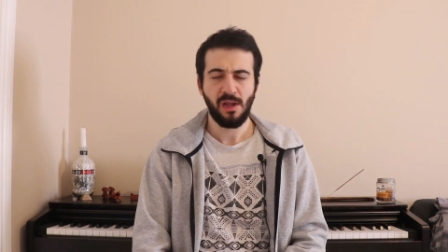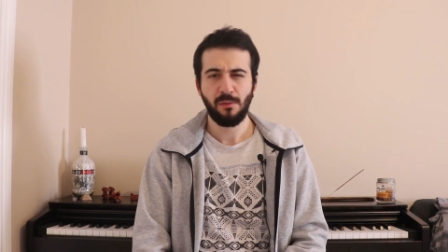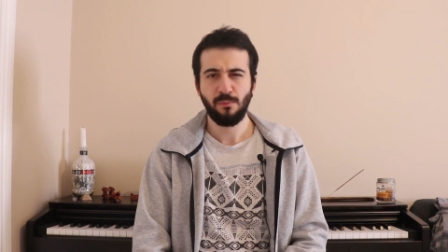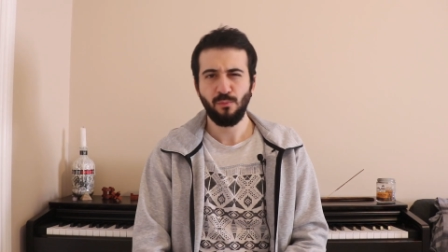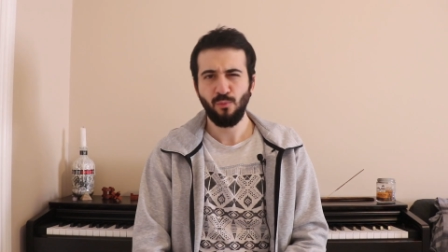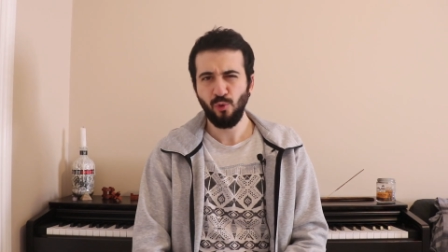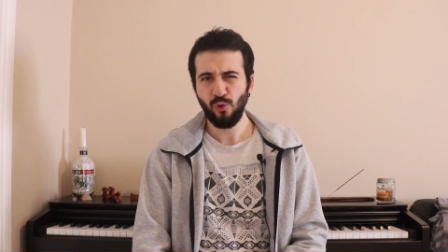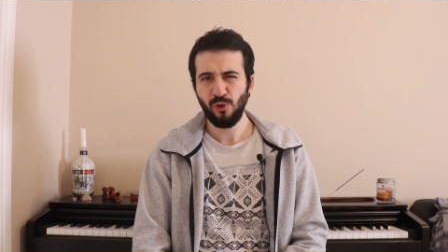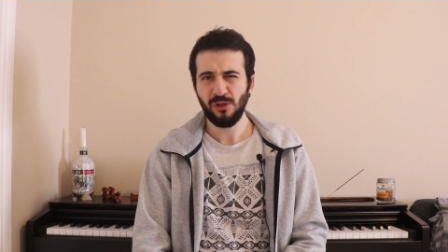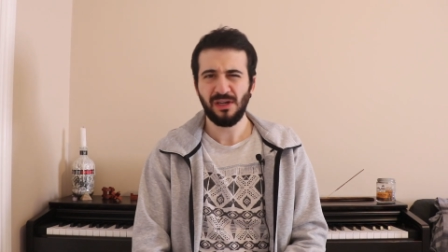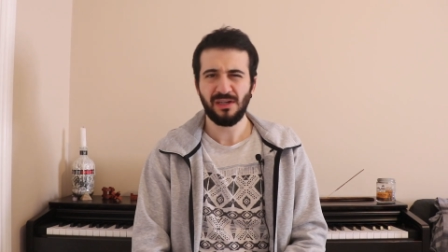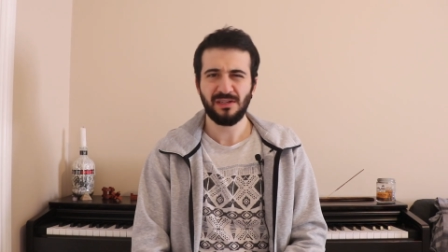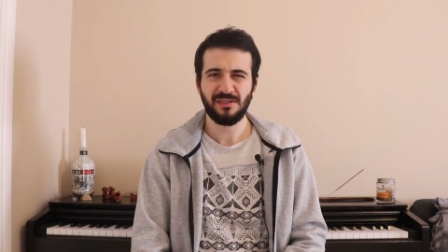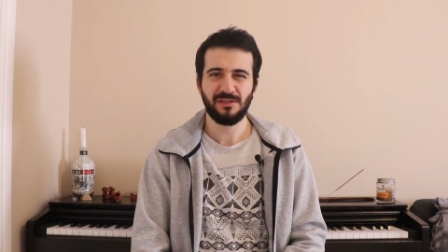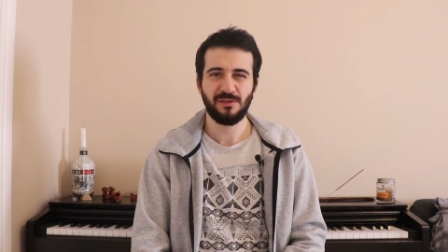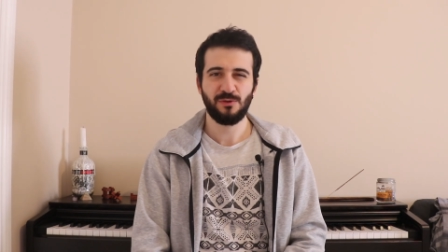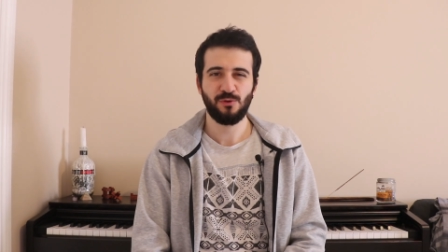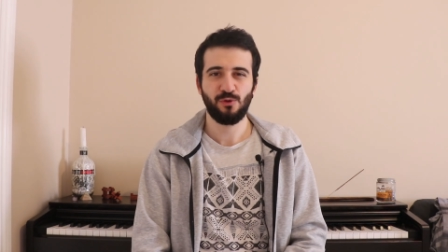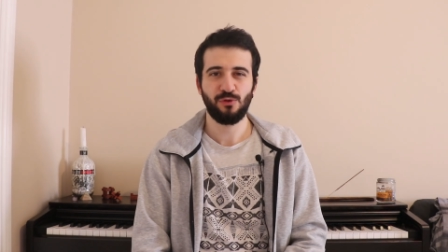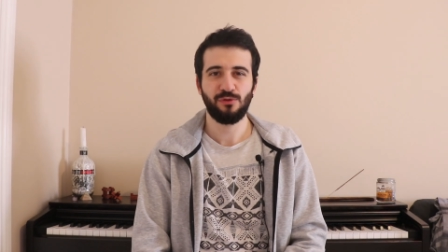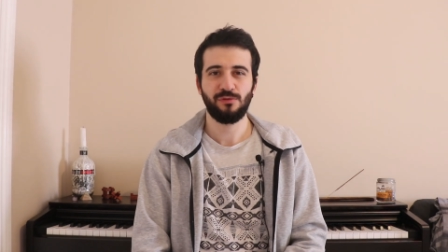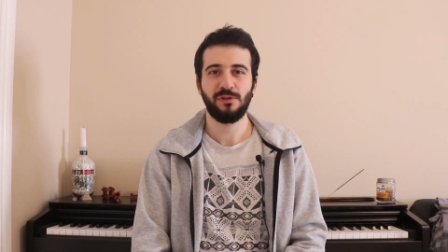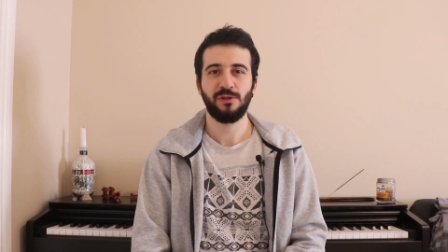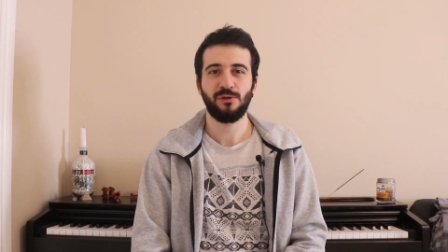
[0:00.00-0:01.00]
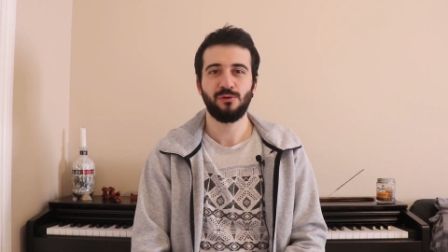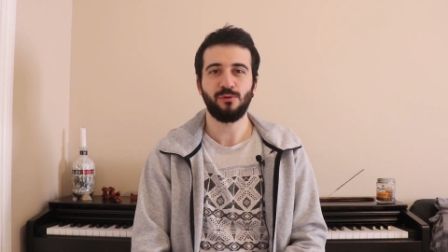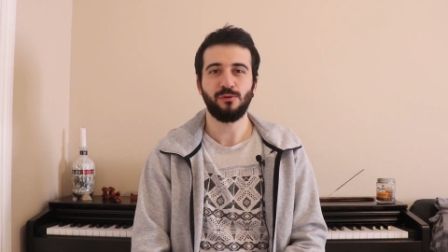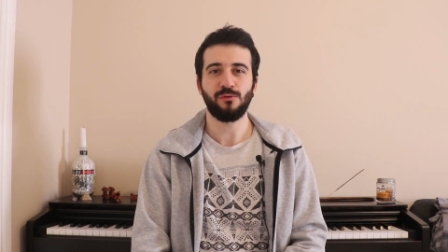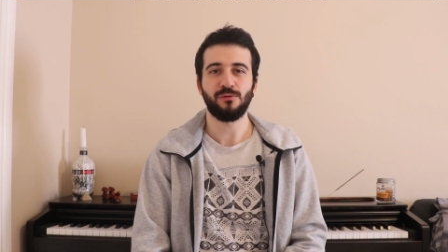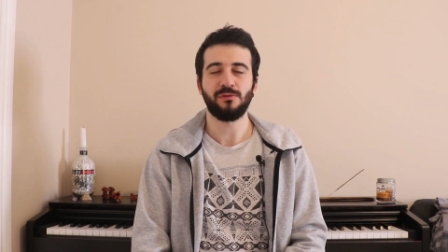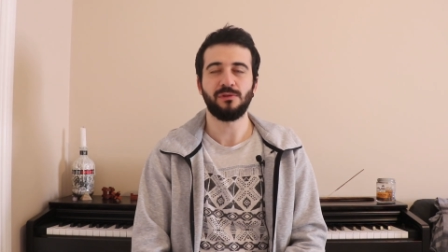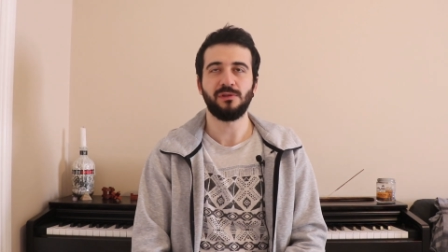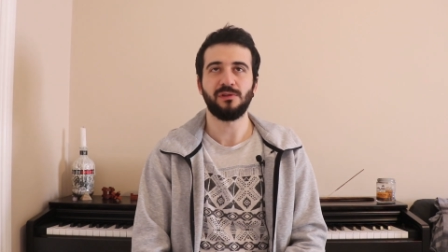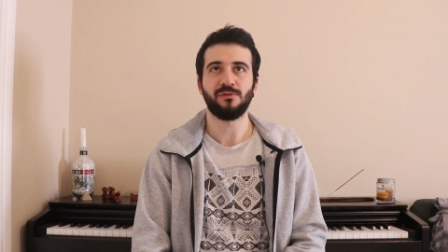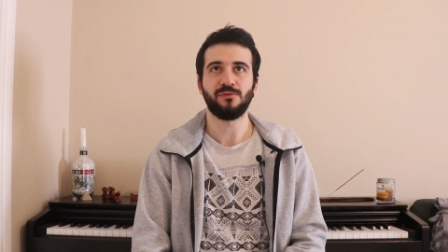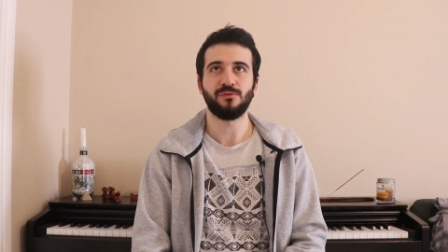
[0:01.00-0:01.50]
Bu tarz iyi yönleri
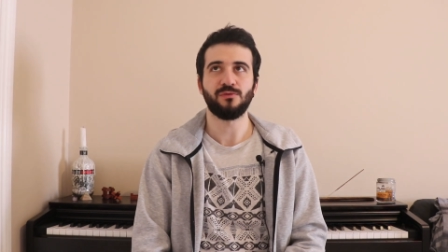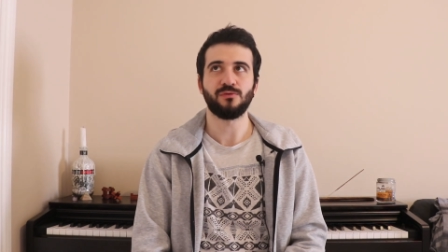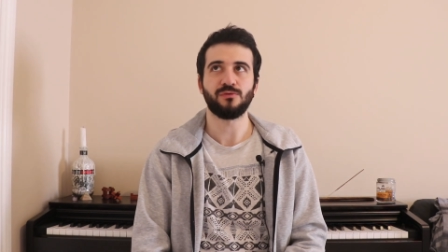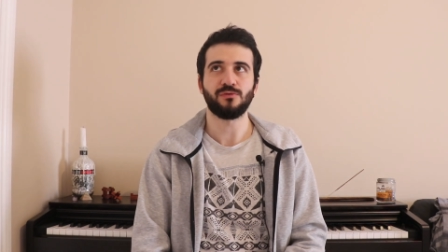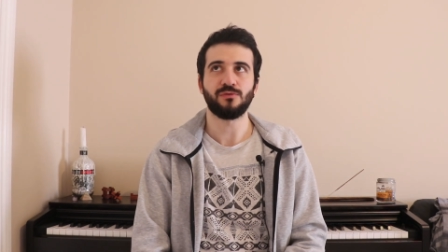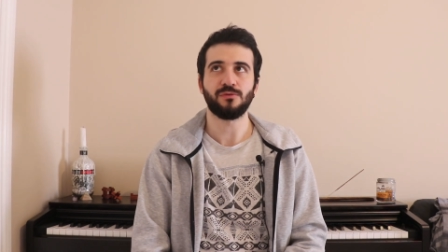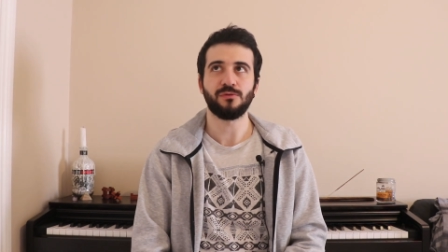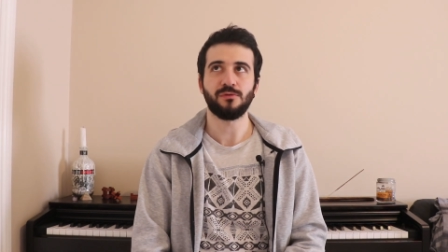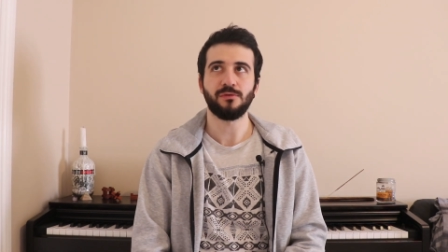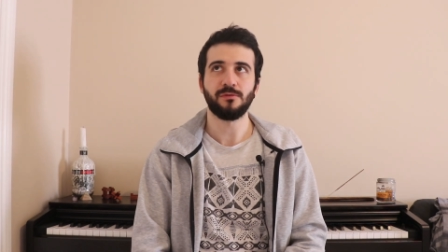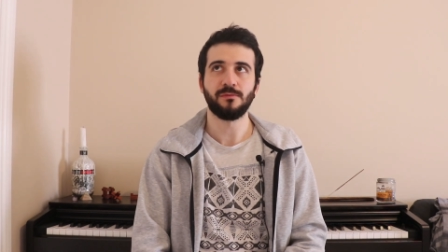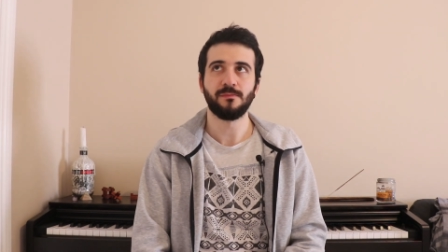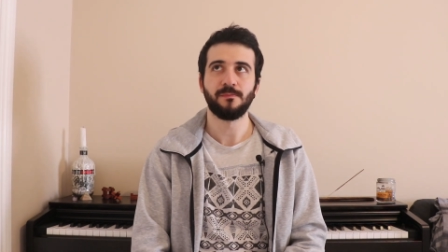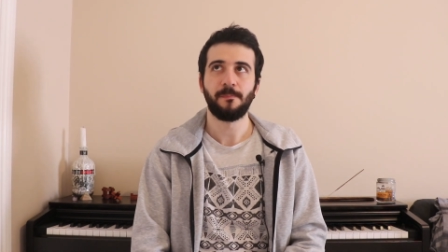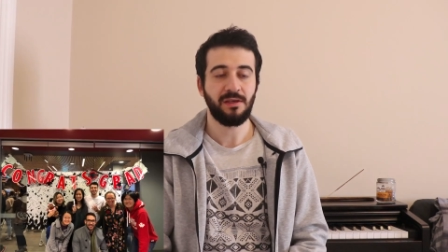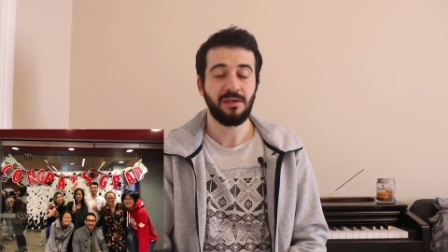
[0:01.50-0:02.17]
oldu dil kursunun.